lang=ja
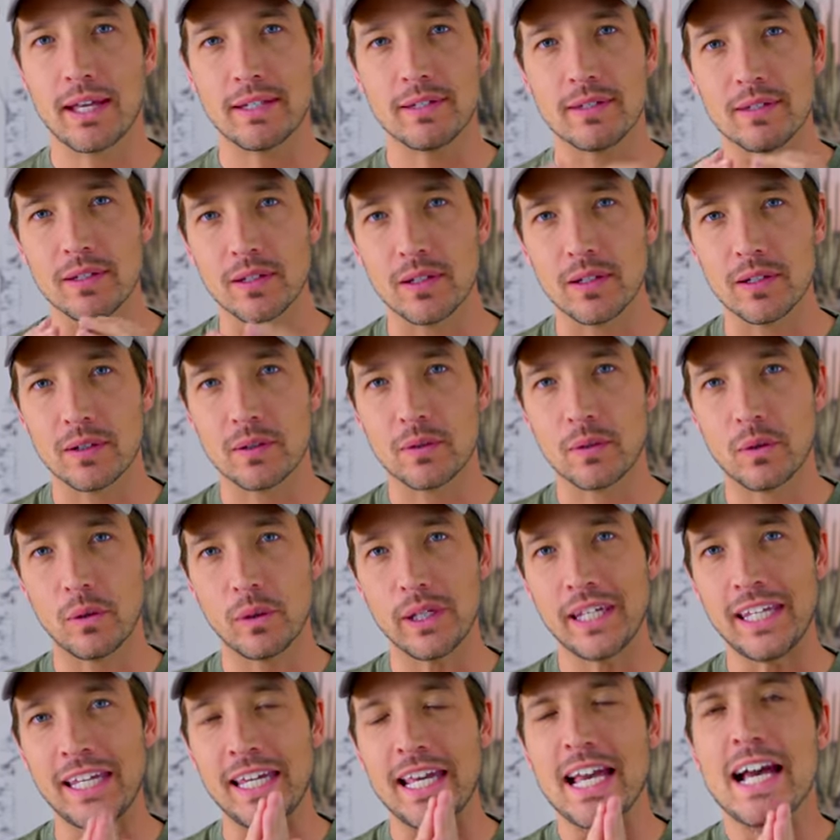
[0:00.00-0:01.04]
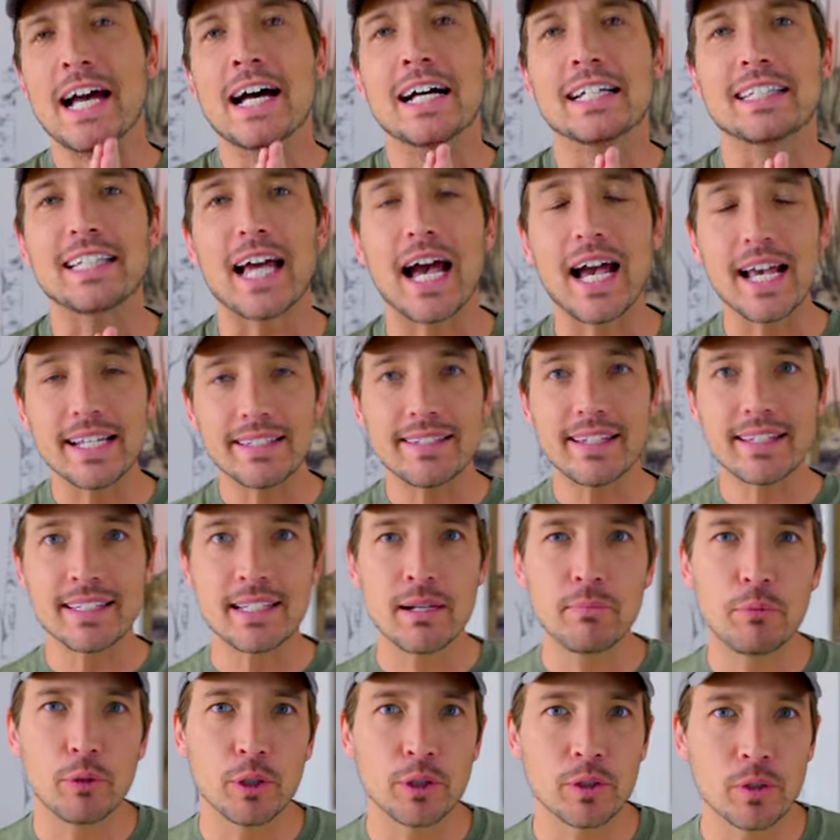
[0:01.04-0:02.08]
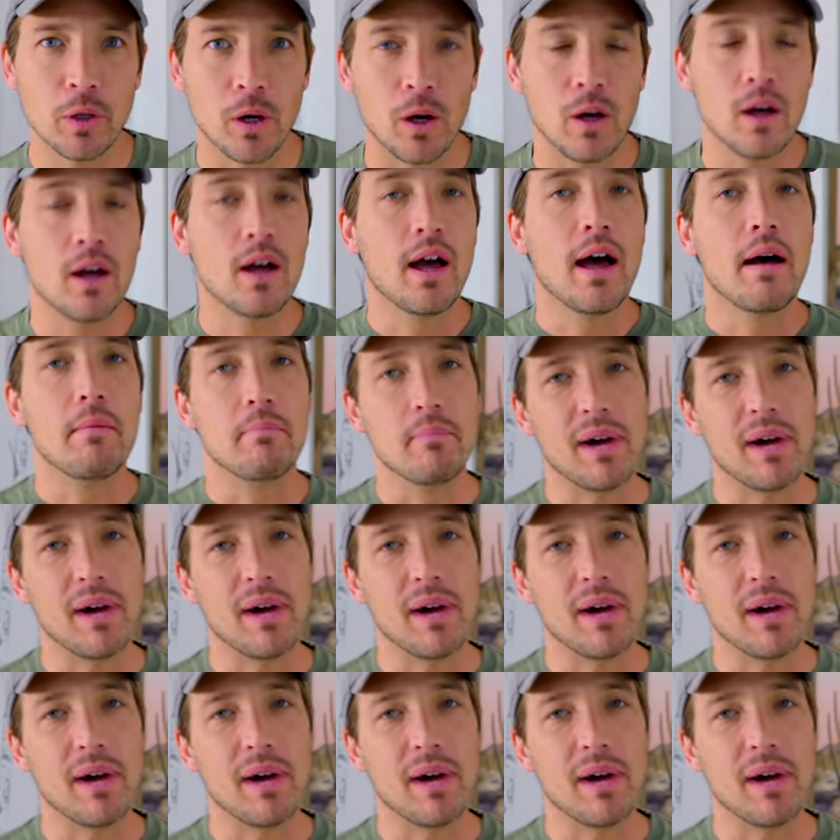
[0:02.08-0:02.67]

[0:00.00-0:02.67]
日はね、すっごい大切なポイント。